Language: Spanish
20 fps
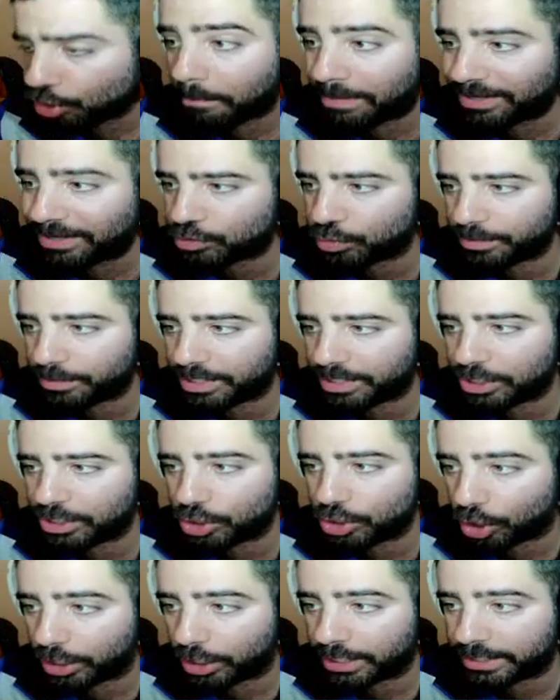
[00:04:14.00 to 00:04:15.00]
Nos va a
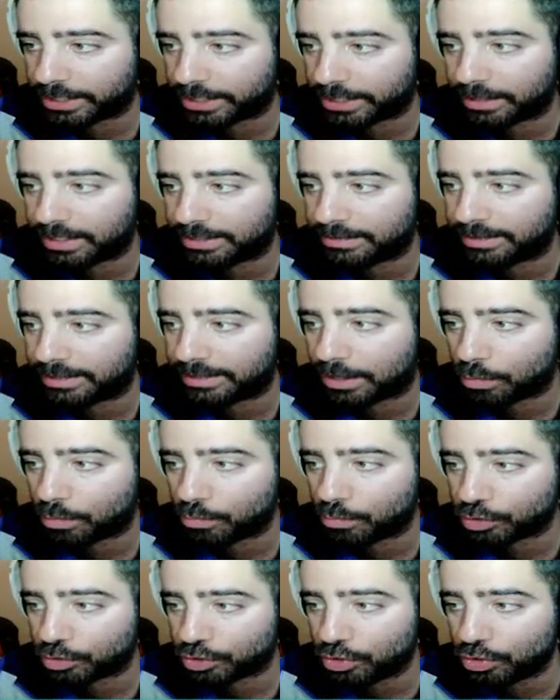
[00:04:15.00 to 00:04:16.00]
subir dos estadísticas
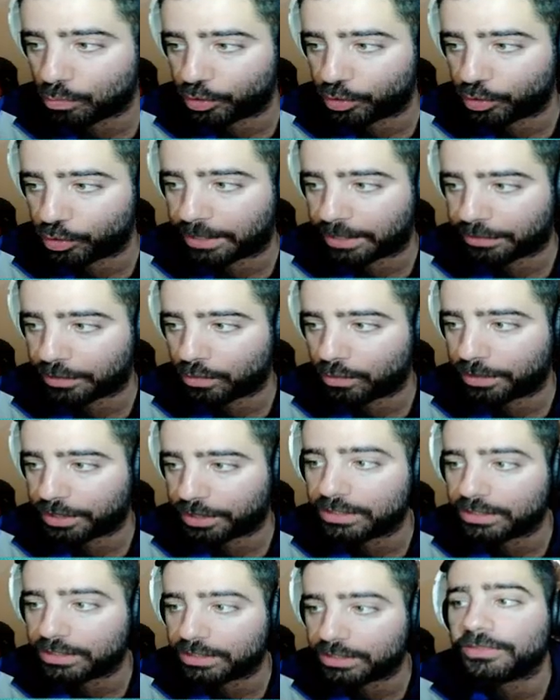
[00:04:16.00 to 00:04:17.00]
como son comunicación y
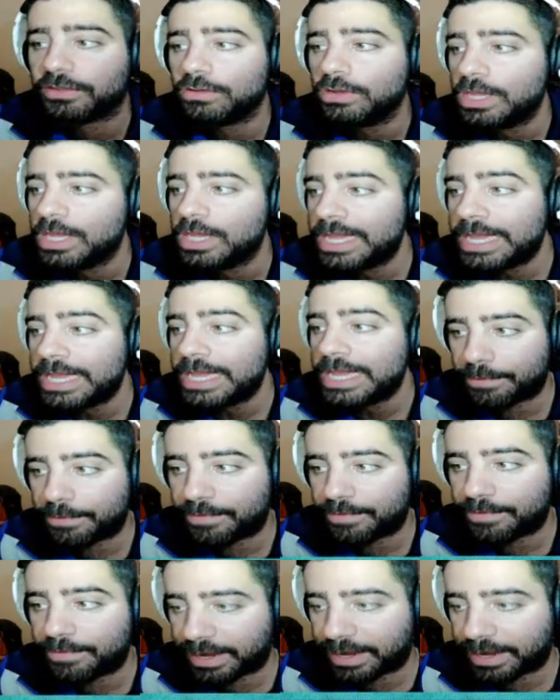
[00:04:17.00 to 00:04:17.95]
concentración y